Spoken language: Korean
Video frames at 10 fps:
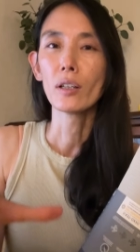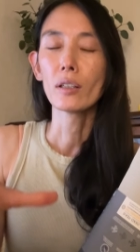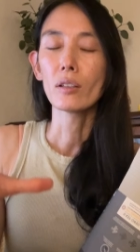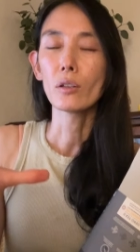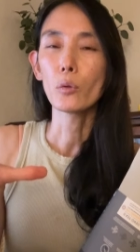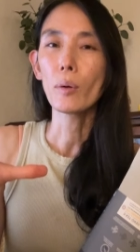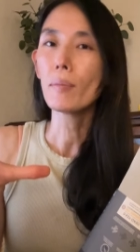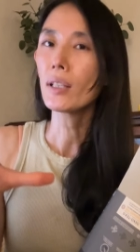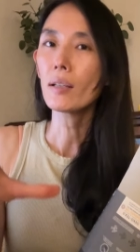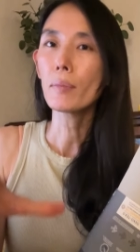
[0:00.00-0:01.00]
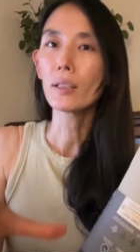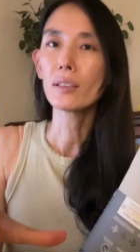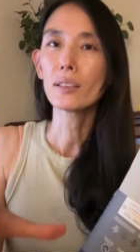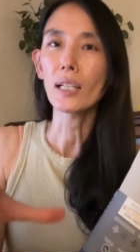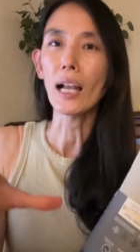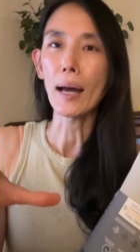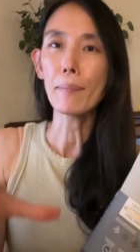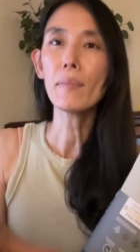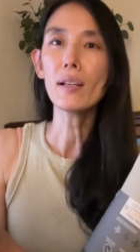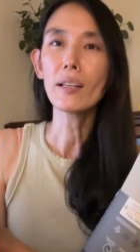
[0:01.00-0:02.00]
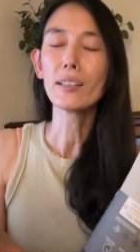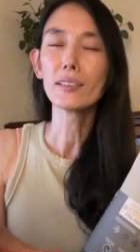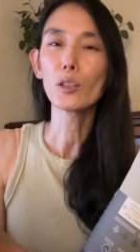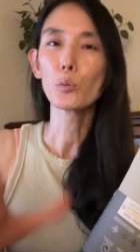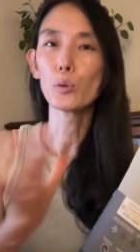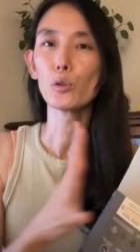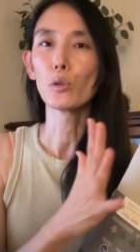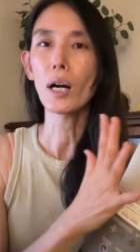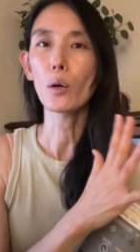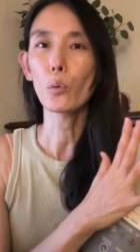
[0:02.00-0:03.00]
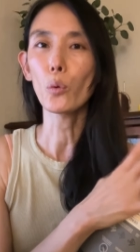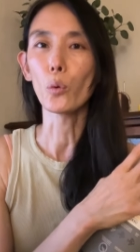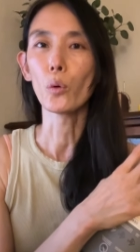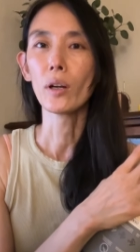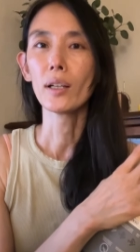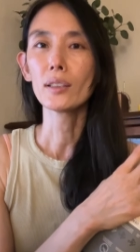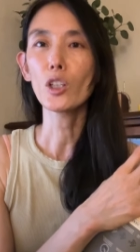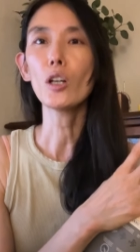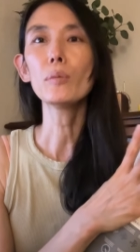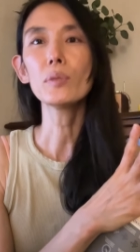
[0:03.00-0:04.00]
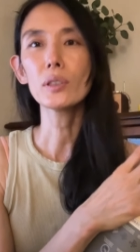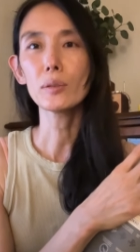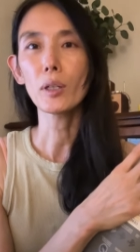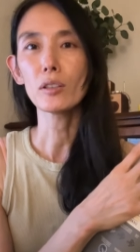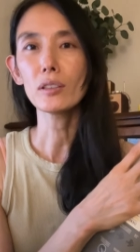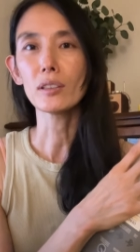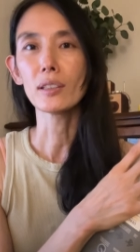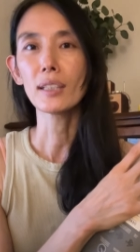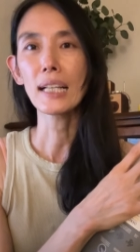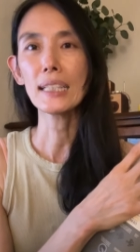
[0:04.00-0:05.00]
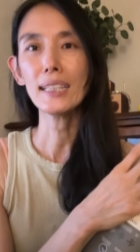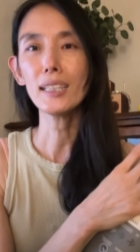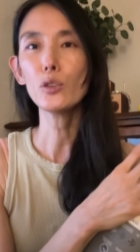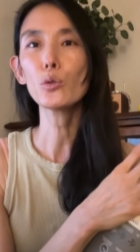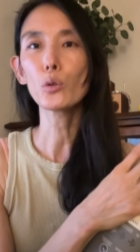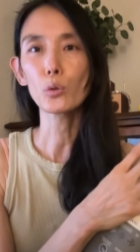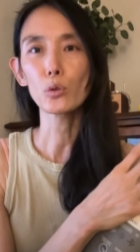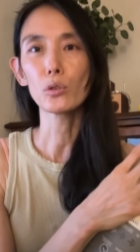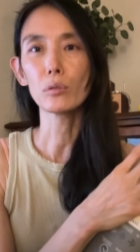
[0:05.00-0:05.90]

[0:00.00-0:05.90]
어, 웬만한 매트 잘 안 밀리는데도 불구하고 처음 쓰면은 한 2주 정도는